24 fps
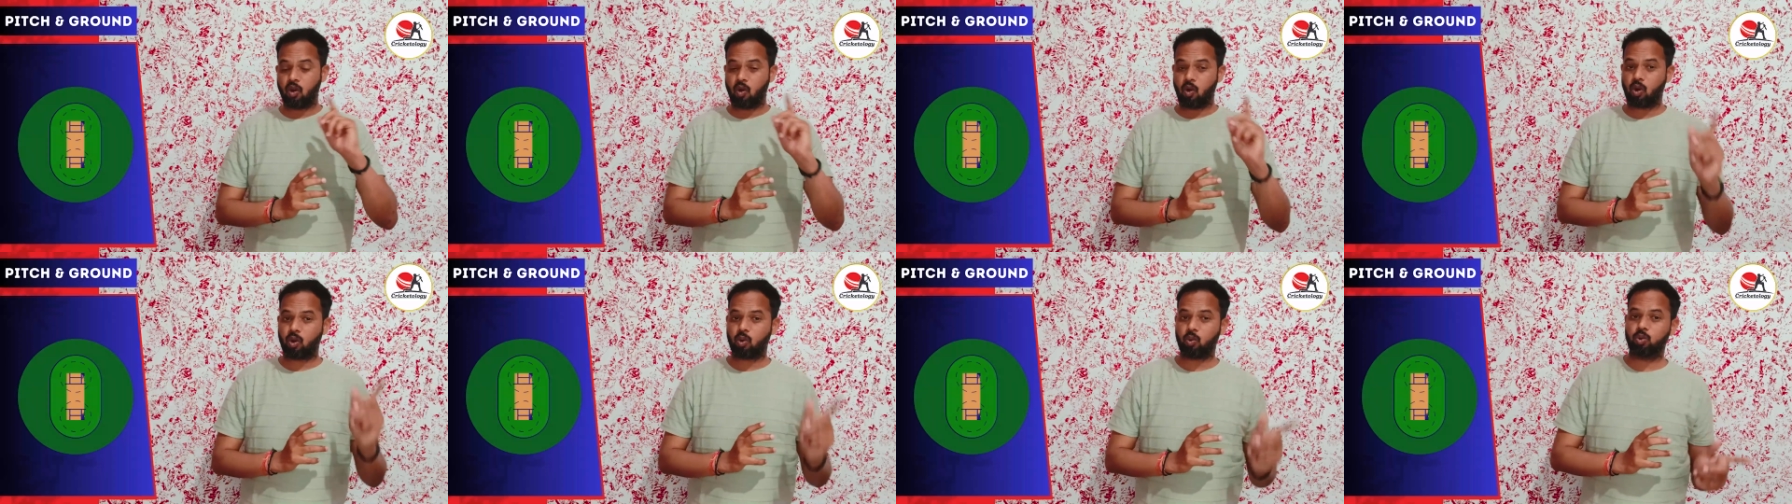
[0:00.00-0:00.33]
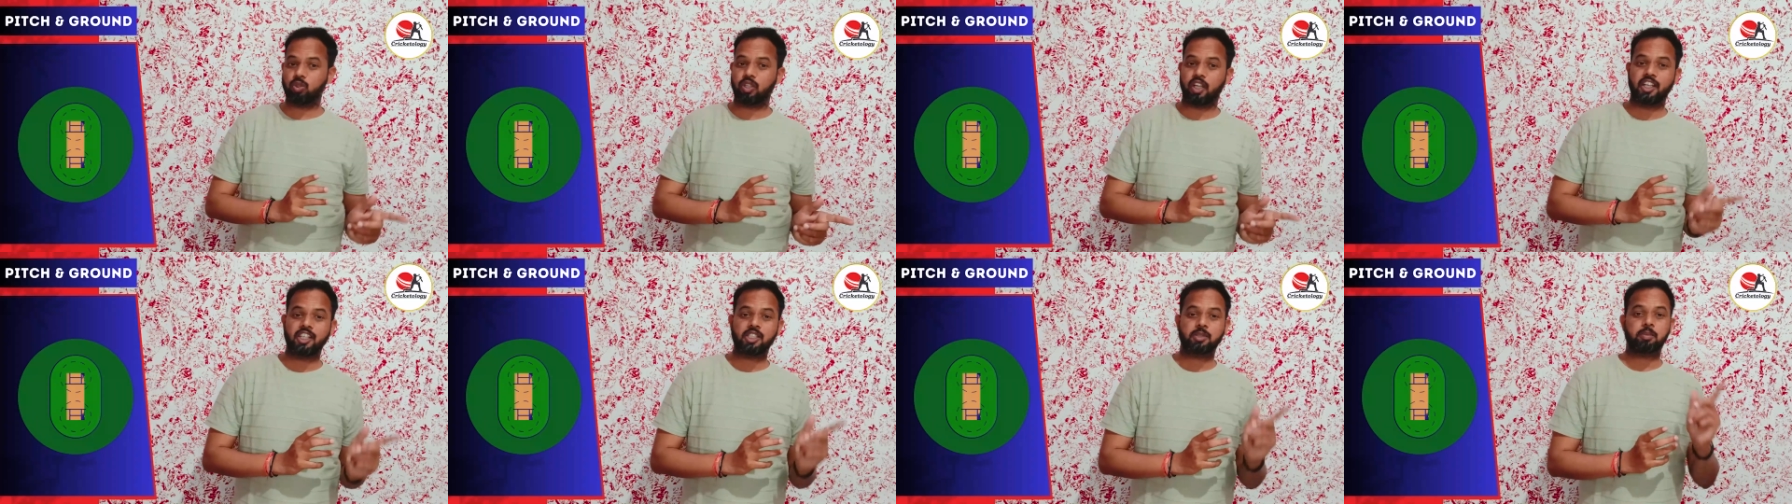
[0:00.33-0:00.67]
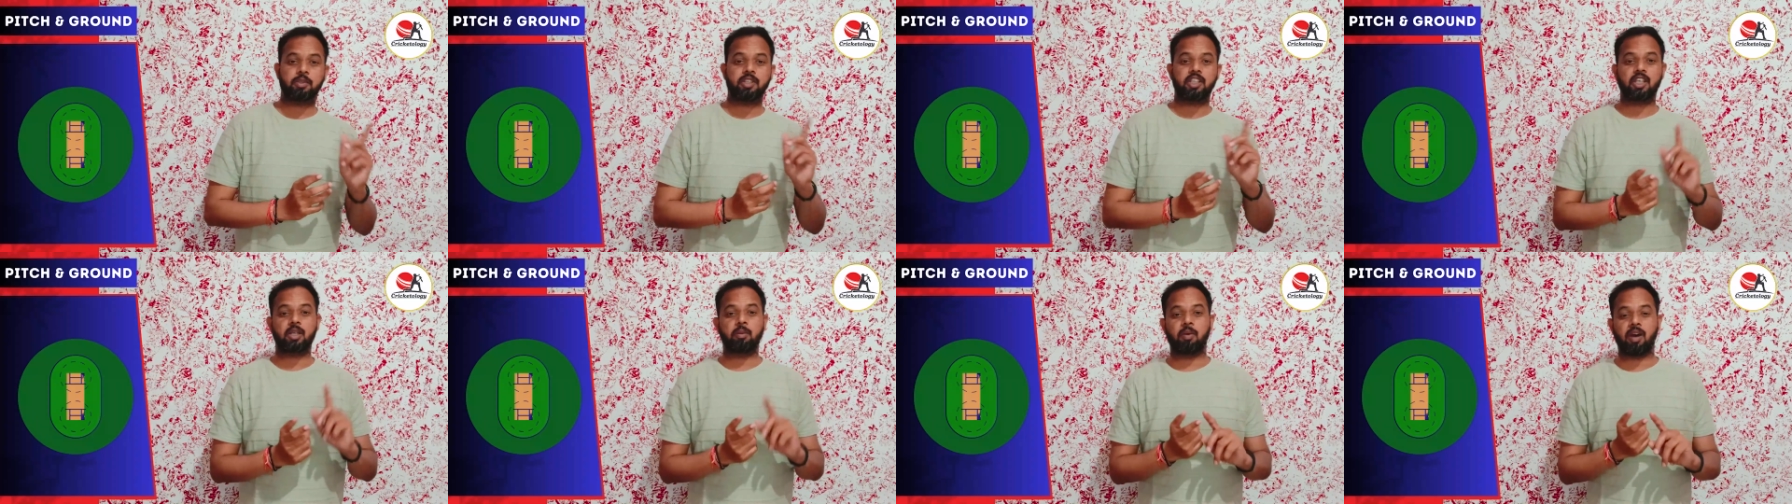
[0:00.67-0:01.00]
और उधर
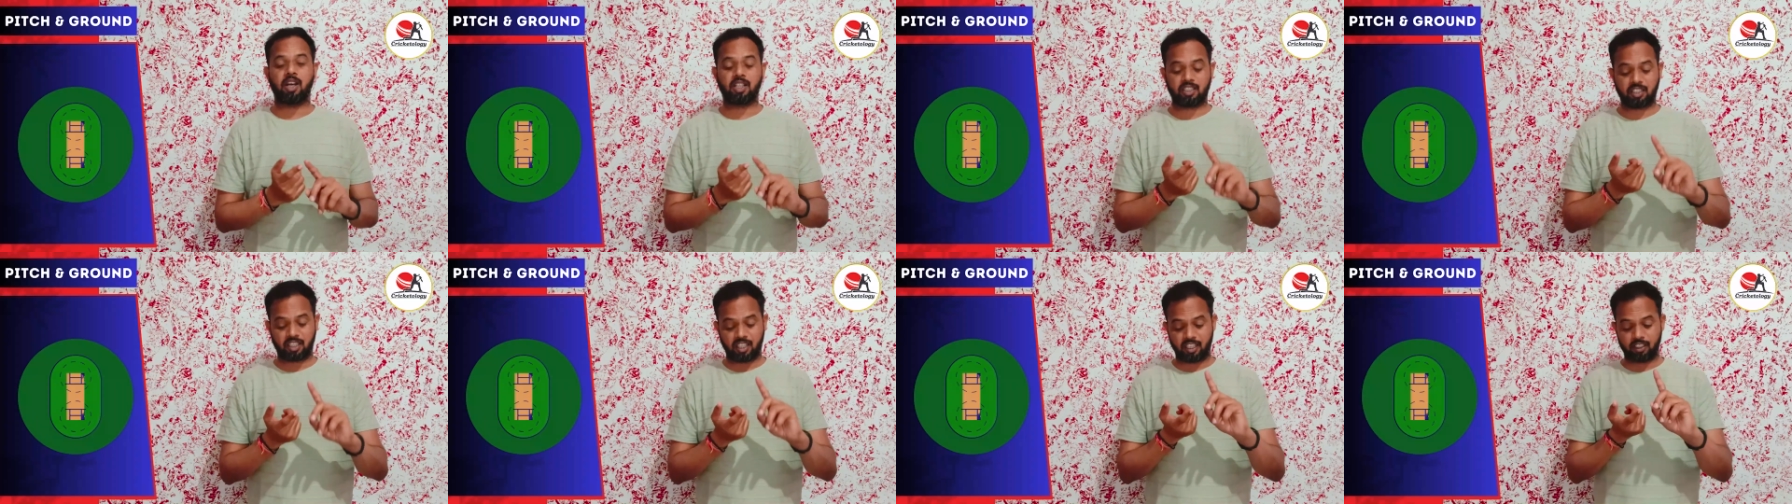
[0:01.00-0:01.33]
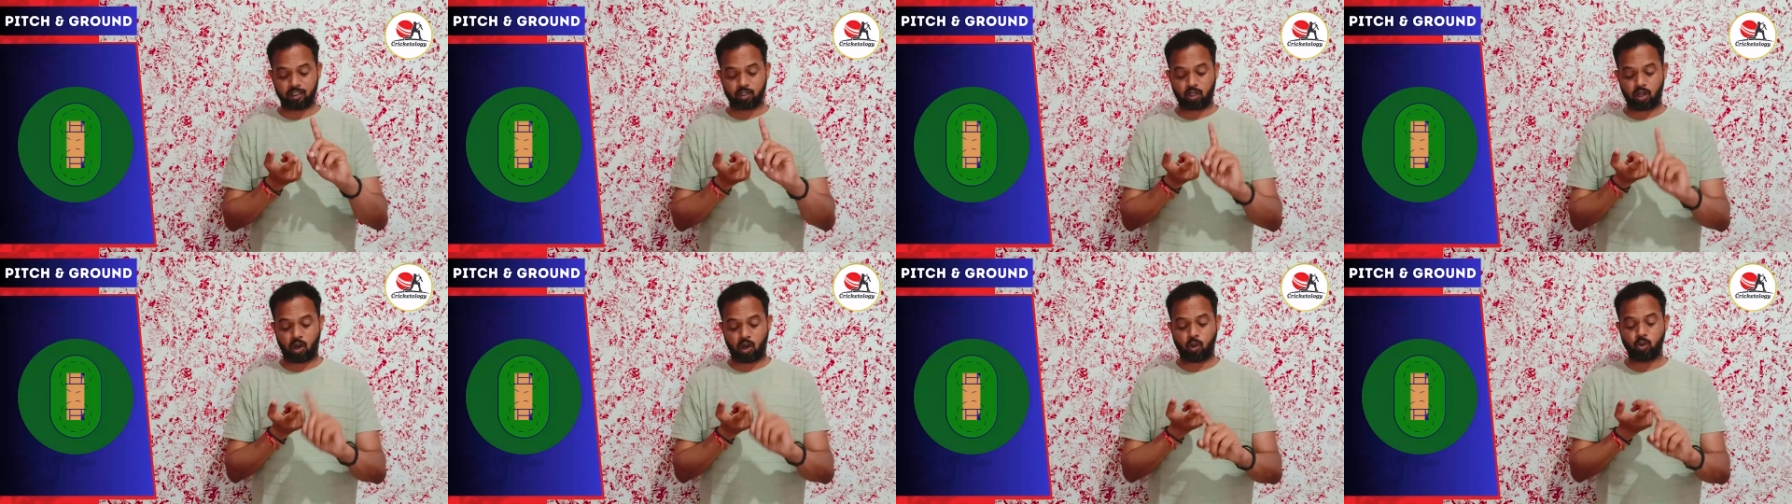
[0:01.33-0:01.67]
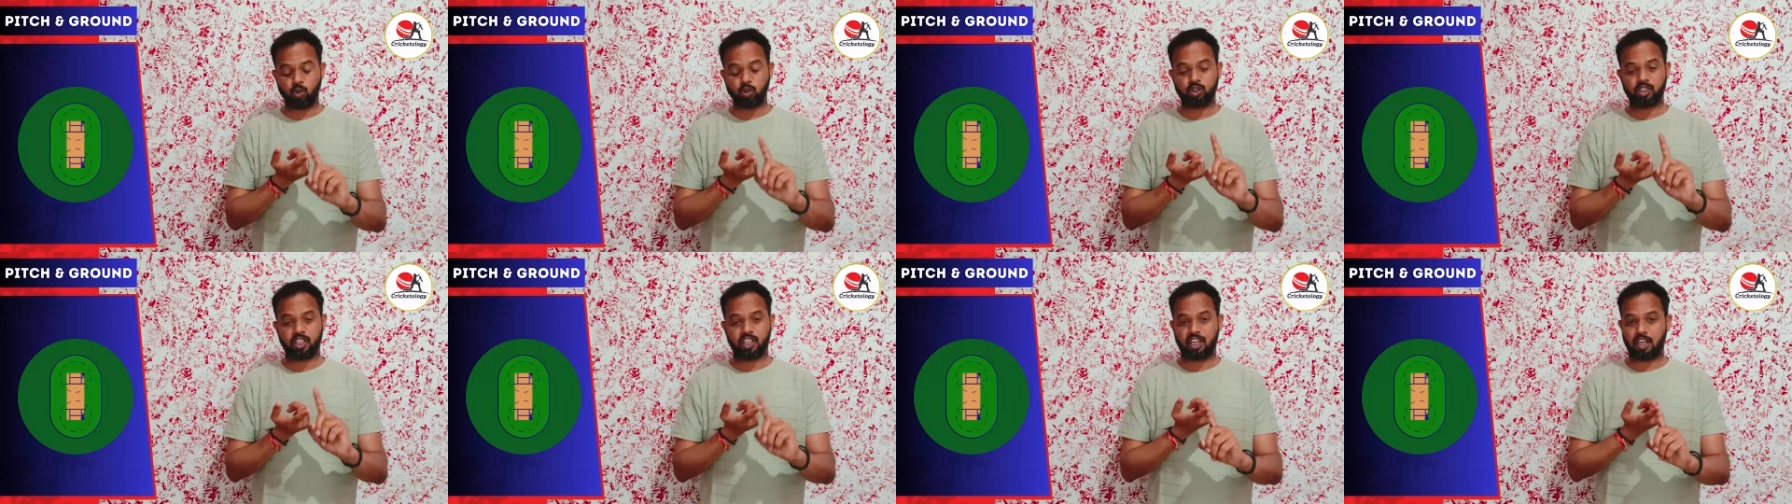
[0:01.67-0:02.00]
स्पिन की बात करें तो
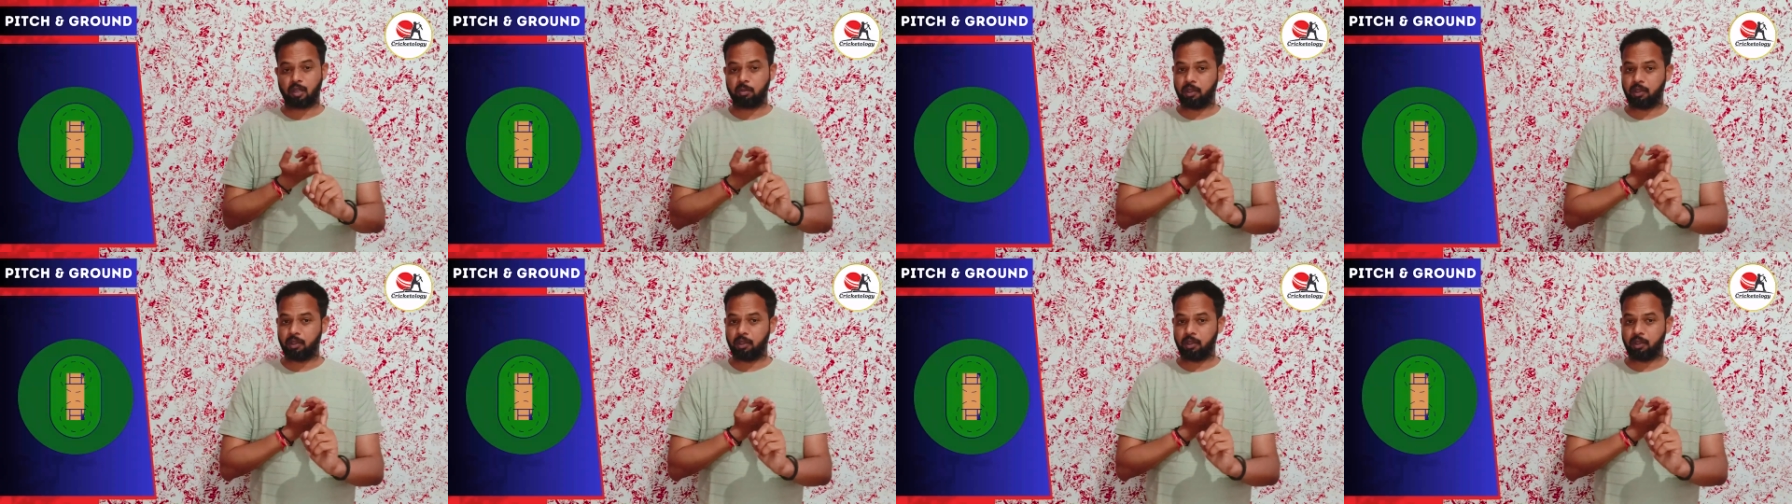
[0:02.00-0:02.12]
राहुल चहर